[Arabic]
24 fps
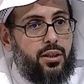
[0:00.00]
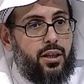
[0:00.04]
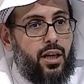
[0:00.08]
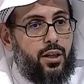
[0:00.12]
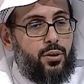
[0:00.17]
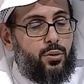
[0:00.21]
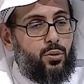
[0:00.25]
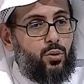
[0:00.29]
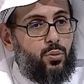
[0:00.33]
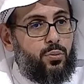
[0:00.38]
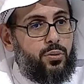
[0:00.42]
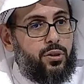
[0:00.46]

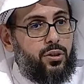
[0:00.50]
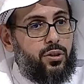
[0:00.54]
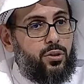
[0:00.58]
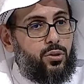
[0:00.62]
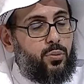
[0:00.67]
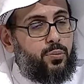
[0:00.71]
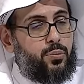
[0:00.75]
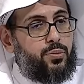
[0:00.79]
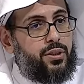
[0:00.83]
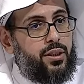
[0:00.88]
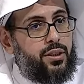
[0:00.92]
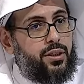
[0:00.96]
يأتوا
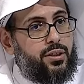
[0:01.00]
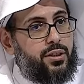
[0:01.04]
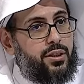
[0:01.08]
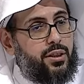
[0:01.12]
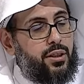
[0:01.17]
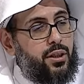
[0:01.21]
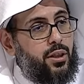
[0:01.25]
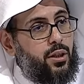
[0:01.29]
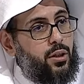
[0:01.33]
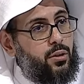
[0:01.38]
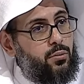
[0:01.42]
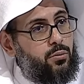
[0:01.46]
بزبدة
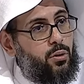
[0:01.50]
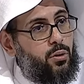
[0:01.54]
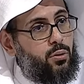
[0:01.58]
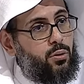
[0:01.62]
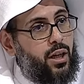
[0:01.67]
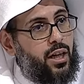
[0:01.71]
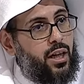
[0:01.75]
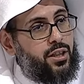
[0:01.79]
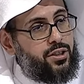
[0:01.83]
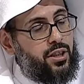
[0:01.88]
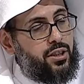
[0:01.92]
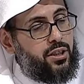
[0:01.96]

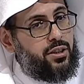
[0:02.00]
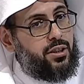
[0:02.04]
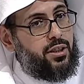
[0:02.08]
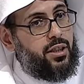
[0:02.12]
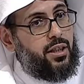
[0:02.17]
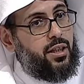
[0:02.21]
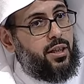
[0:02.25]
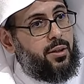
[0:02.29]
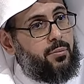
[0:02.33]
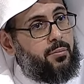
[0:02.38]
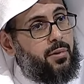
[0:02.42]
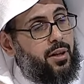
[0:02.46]
وخلاصة
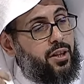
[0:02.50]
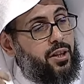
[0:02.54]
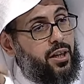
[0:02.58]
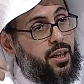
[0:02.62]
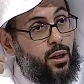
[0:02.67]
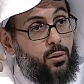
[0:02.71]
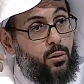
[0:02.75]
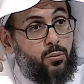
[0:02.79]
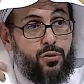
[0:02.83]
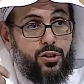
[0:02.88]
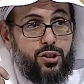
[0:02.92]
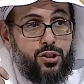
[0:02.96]
ما
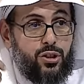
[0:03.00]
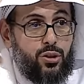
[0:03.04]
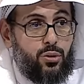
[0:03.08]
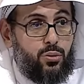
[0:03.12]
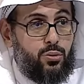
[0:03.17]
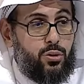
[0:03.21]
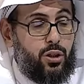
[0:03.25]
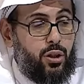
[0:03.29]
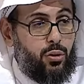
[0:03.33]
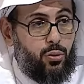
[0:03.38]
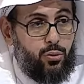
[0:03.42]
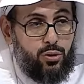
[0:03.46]
ذكر
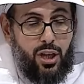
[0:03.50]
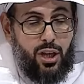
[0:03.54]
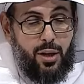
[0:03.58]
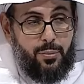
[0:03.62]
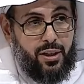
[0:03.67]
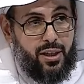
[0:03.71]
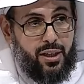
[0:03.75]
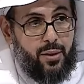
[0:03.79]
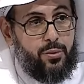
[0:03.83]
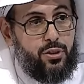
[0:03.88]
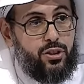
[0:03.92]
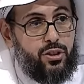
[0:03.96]
مفسرون
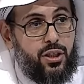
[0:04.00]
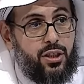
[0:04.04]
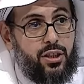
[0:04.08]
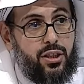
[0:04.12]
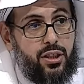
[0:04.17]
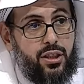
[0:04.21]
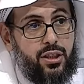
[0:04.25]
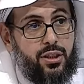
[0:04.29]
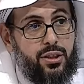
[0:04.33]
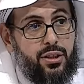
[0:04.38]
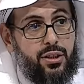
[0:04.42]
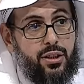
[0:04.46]
القدامى كابن
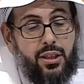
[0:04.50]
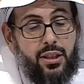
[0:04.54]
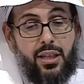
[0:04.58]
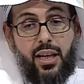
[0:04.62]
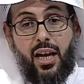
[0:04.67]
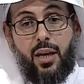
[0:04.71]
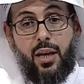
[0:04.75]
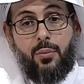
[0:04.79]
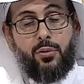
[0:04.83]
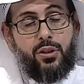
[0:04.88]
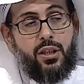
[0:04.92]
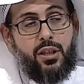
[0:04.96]
جرير
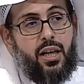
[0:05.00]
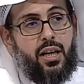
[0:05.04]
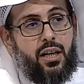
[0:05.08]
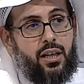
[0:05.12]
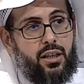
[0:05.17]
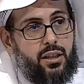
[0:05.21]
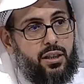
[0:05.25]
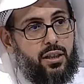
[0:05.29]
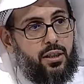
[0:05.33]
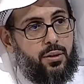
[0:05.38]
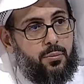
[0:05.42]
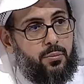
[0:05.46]
إلى
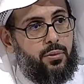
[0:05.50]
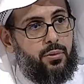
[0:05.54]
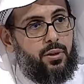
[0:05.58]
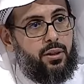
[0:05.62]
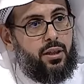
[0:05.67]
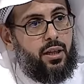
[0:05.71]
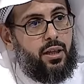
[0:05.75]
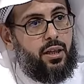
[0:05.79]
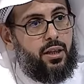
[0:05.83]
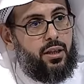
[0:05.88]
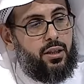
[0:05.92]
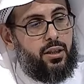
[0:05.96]
المتأخرين
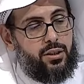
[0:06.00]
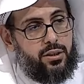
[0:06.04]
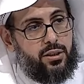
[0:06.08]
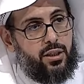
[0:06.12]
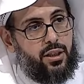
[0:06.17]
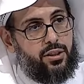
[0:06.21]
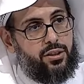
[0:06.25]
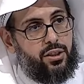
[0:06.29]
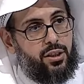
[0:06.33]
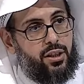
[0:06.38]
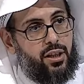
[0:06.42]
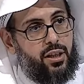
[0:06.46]

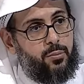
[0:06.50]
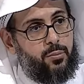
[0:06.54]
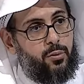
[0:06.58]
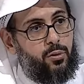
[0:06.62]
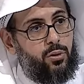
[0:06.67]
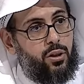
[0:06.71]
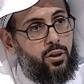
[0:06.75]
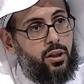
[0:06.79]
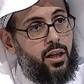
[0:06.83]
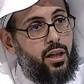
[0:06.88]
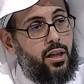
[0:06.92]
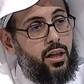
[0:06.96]
كالسعدي رحمه
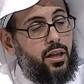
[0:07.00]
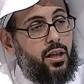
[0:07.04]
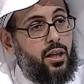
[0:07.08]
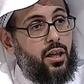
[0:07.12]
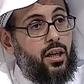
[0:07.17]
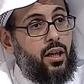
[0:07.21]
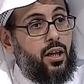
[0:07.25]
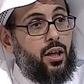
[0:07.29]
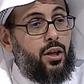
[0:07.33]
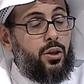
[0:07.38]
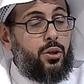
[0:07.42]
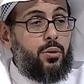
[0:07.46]
الله
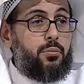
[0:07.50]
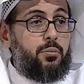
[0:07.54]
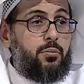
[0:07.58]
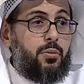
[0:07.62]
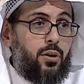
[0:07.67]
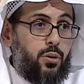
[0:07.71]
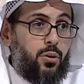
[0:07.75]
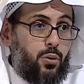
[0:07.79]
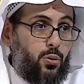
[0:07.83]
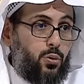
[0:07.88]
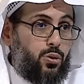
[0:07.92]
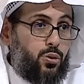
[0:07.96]
ثم
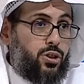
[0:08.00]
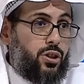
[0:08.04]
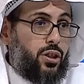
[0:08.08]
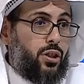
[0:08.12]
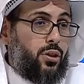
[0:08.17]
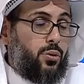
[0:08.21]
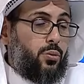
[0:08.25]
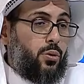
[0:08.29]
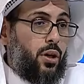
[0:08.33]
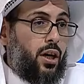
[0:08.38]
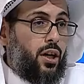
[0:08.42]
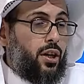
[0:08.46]

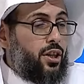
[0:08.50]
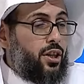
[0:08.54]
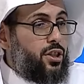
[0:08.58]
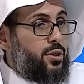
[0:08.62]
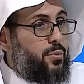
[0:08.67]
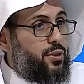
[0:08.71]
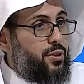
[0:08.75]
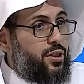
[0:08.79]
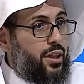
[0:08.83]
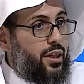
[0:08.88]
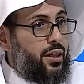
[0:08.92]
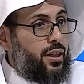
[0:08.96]
روجع وخرج
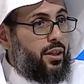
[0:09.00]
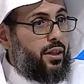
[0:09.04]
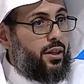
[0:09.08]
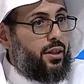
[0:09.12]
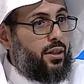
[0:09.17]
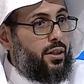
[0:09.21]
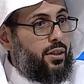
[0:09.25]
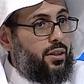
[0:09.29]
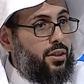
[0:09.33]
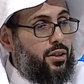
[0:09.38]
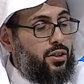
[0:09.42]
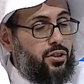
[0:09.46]

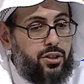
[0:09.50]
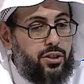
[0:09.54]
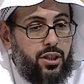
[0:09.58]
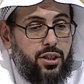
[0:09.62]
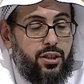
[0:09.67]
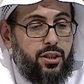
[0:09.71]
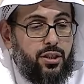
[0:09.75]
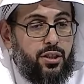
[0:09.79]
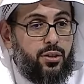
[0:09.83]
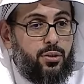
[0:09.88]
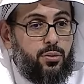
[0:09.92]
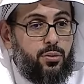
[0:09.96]
بشكل
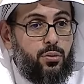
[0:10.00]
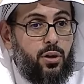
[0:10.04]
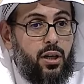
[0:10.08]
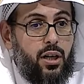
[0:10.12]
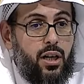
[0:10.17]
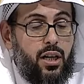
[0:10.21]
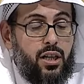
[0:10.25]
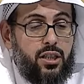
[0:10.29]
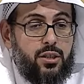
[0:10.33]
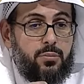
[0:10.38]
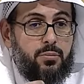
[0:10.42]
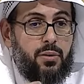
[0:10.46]
جيد
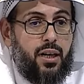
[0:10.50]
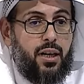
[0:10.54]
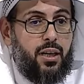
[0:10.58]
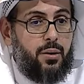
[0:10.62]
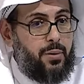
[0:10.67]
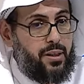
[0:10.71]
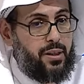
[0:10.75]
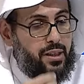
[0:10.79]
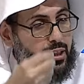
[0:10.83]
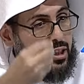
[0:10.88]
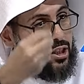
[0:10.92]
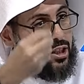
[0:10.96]
وأصبح
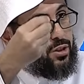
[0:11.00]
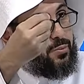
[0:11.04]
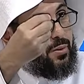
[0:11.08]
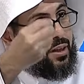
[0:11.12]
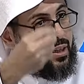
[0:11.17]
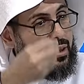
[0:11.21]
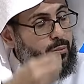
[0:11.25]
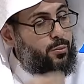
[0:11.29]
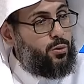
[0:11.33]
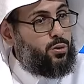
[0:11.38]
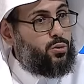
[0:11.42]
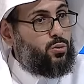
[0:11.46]
المعنى
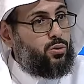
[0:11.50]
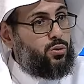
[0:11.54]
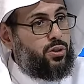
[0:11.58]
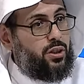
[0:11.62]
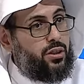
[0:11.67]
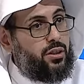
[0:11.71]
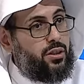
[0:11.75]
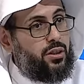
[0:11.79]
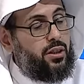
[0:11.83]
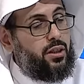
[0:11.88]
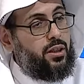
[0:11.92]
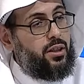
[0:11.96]
الإجمالي موجودا